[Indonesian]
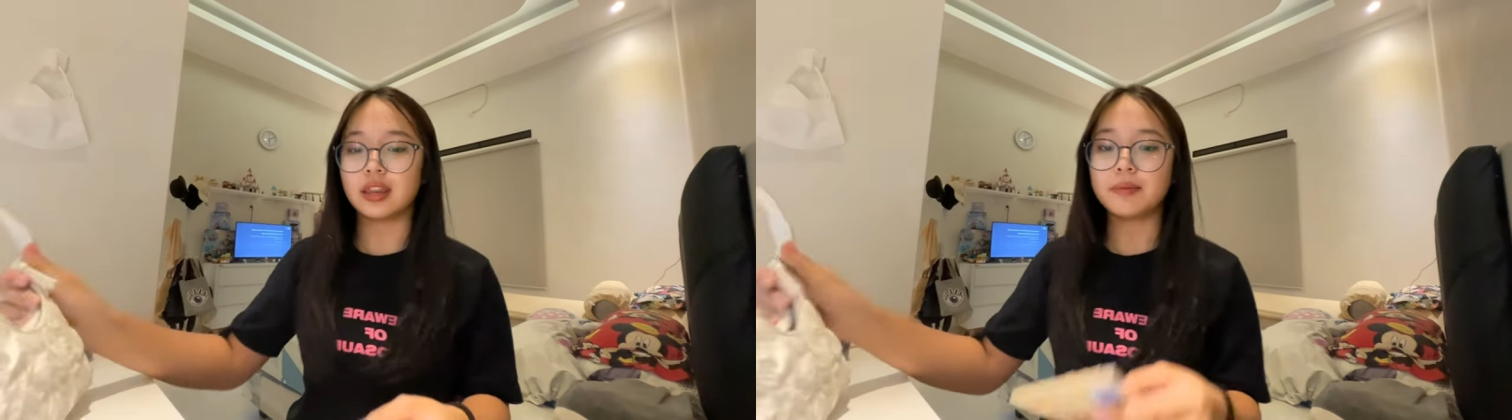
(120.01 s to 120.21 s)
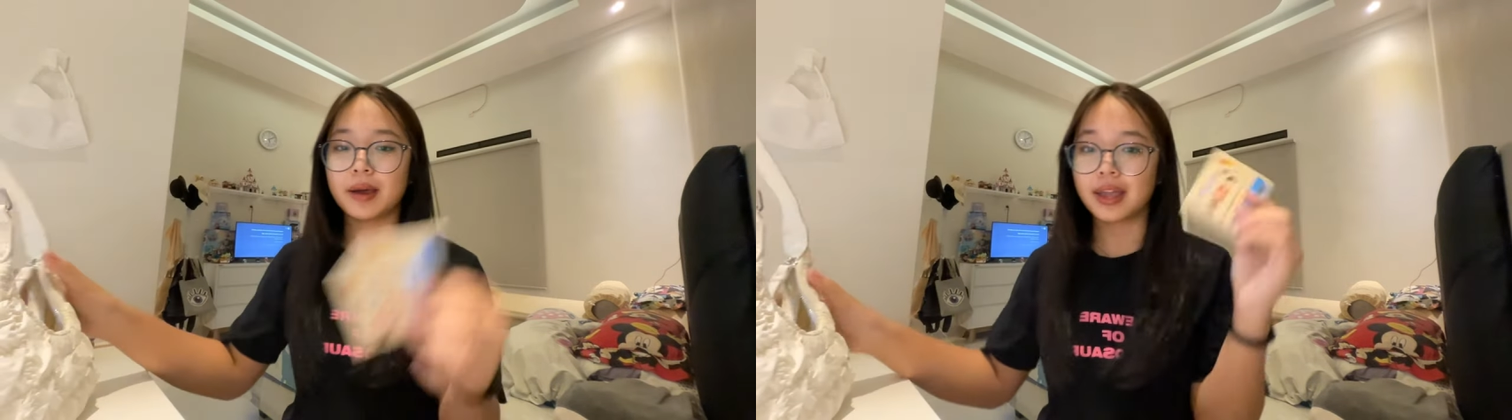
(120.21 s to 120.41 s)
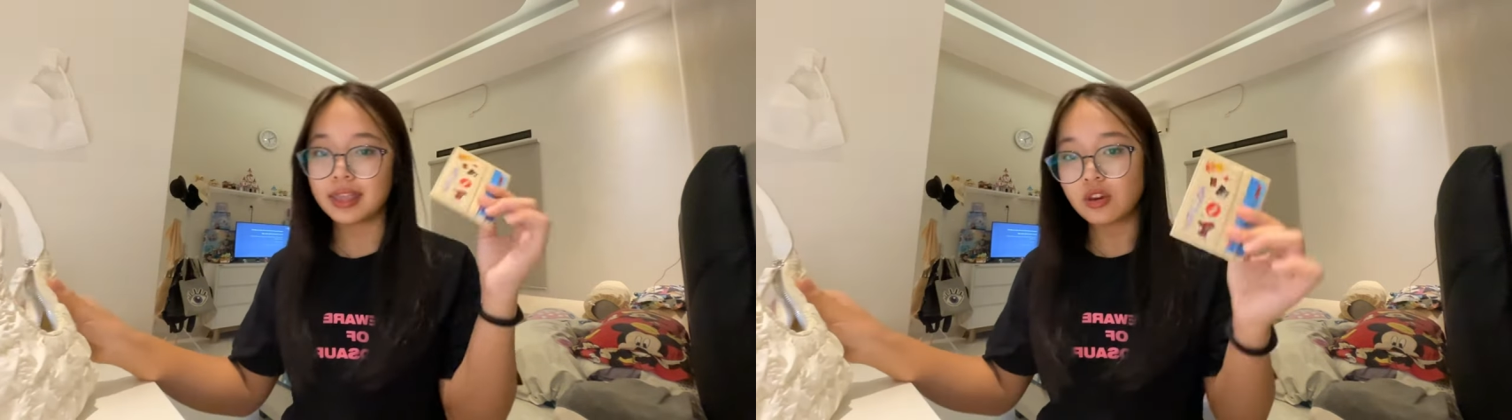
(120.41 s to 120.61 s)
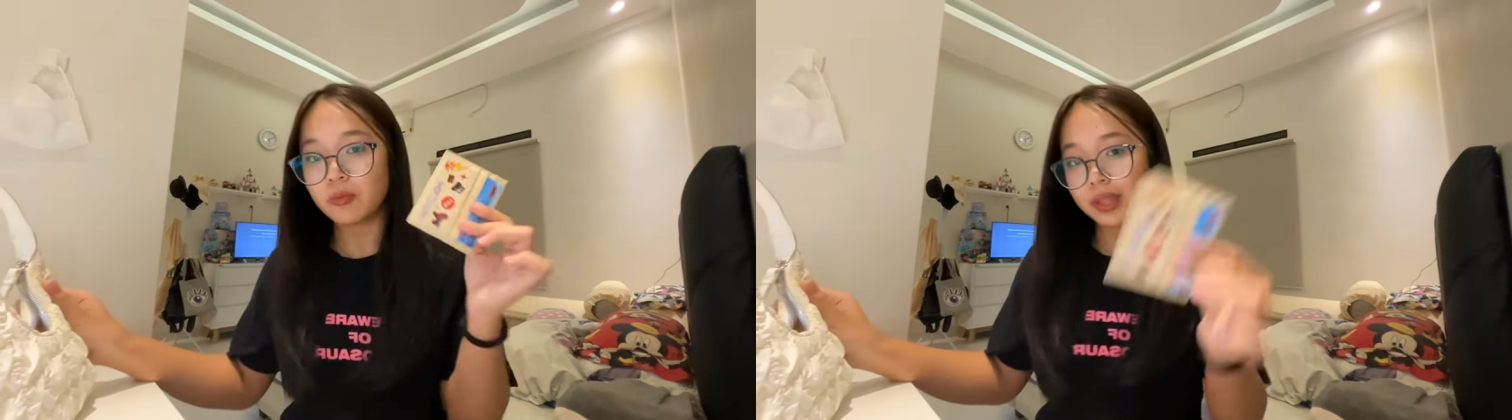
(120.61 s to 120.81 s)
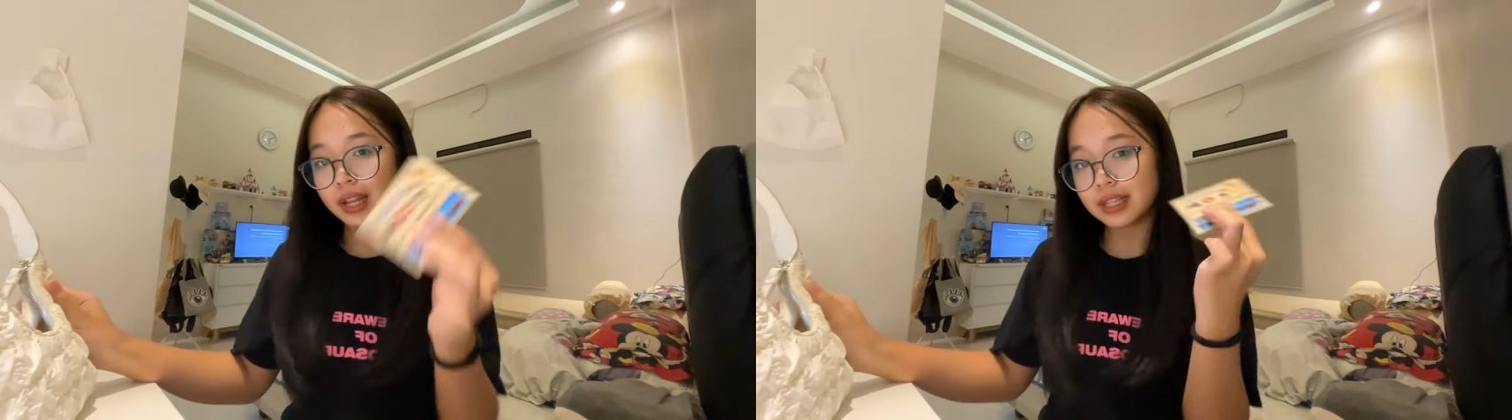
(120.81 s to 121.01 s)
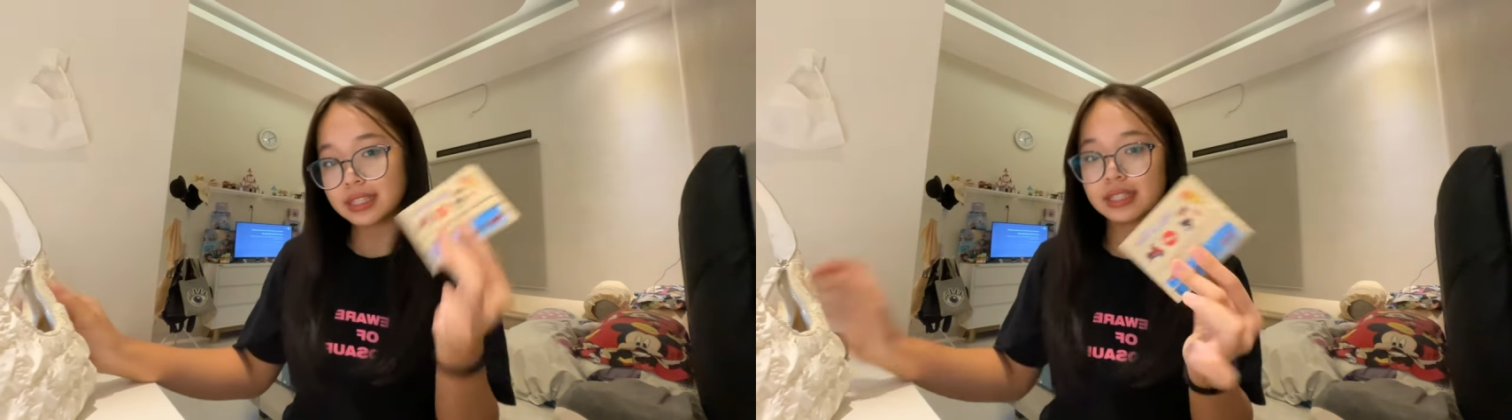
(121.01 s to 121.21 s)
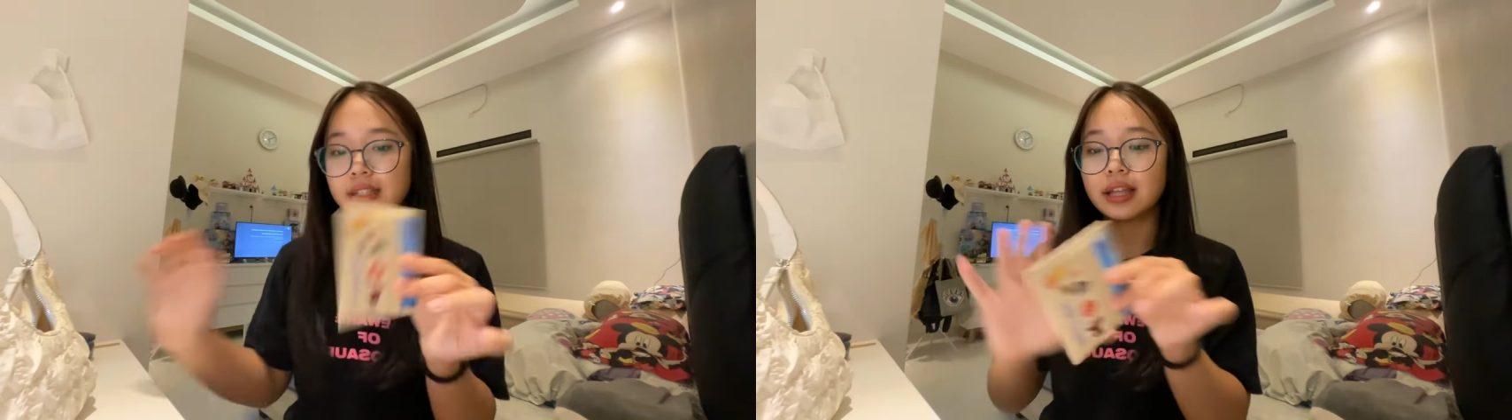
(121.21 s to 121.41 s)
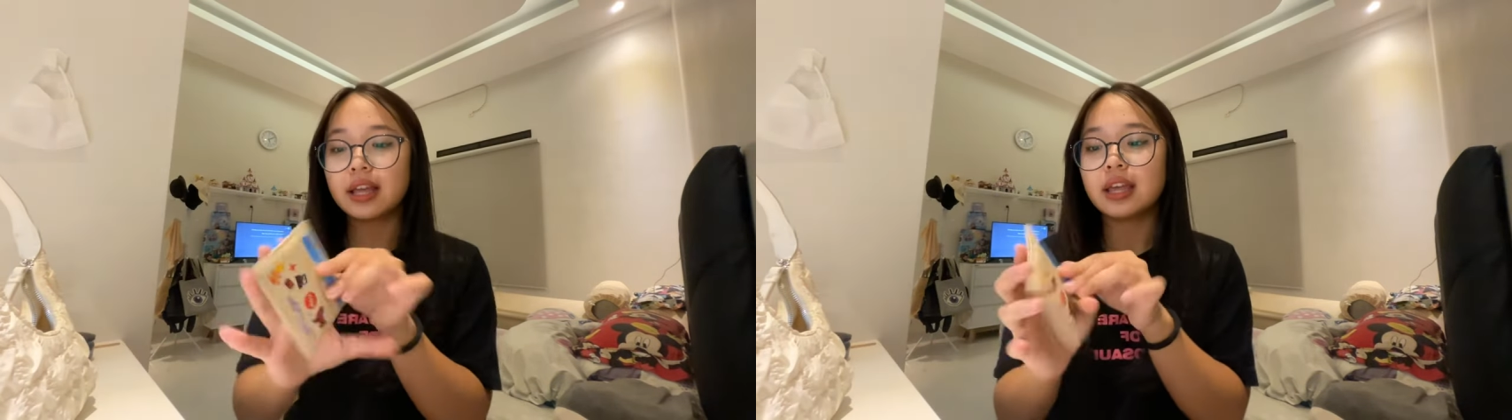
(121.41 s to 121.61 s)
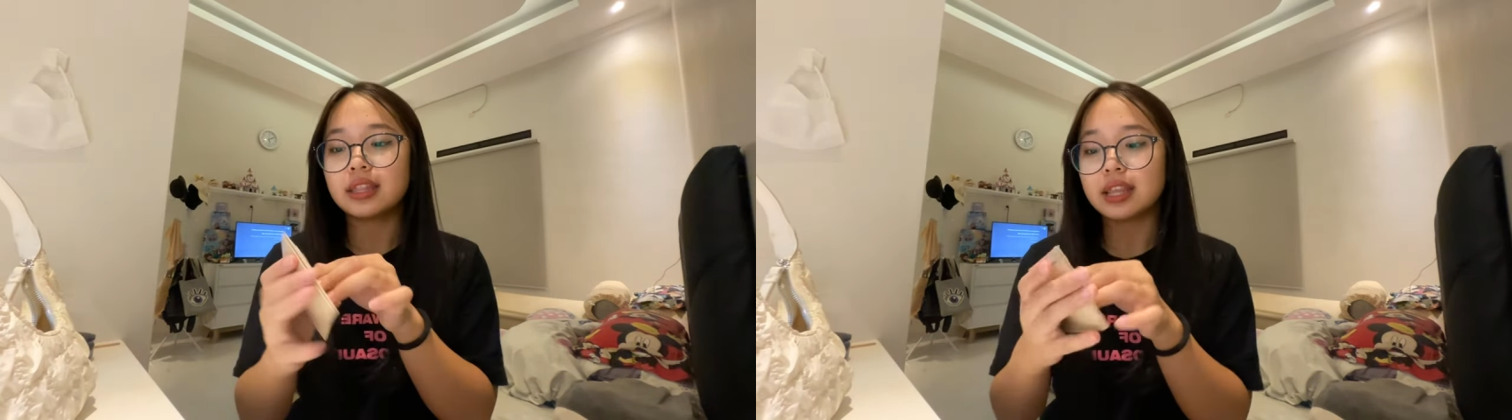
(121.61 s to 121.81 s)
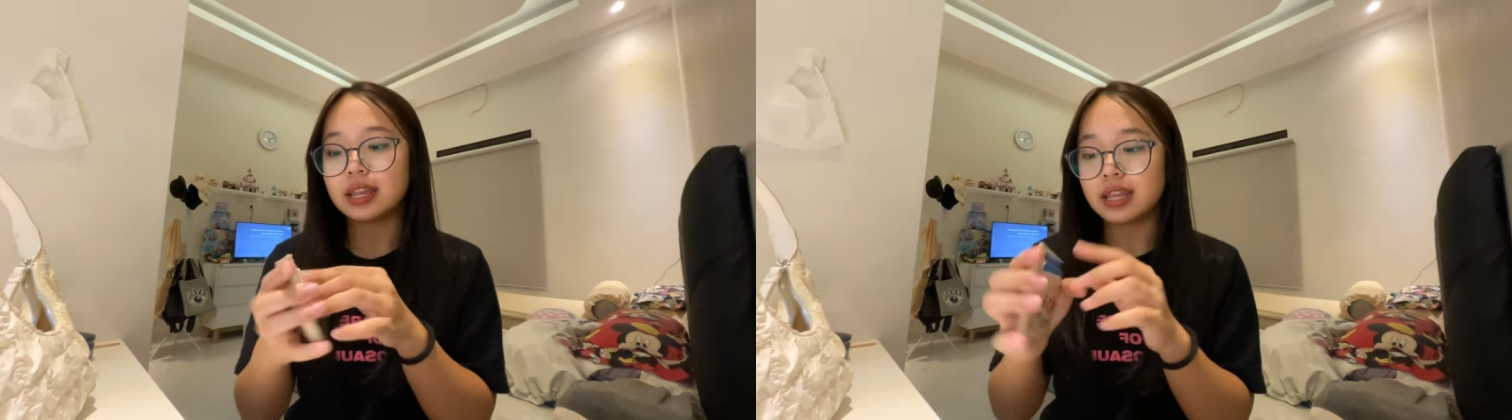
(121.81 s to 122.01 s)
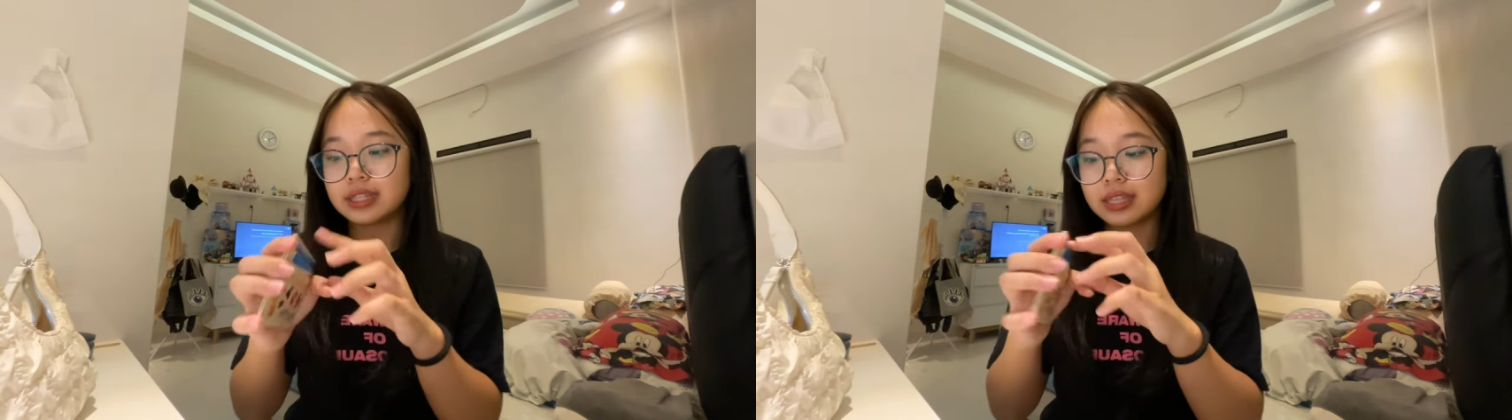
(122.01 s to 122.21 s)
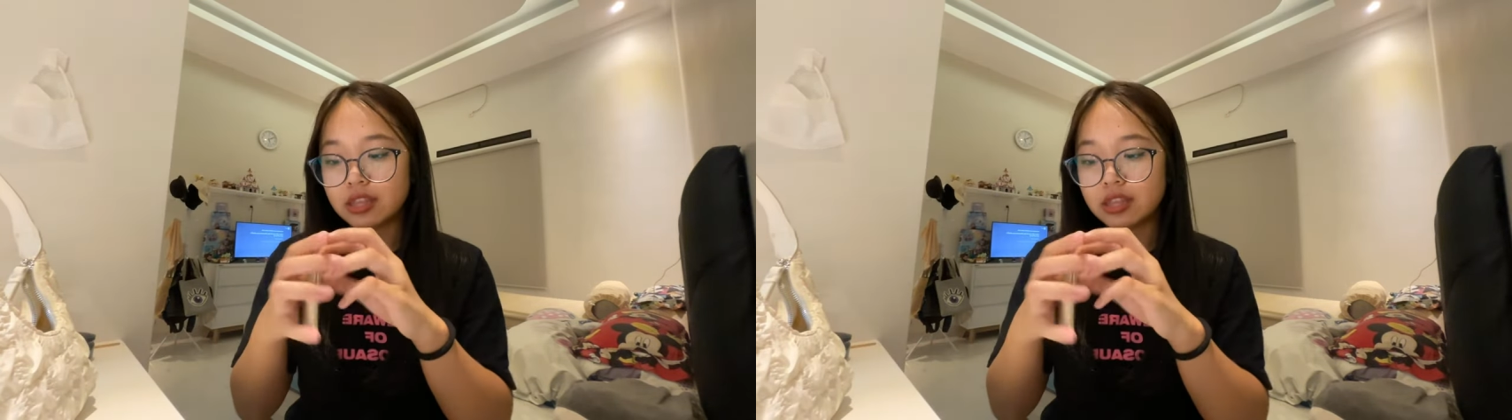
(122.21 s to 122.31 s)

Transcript: pakainya dompet yang kecil dan isinya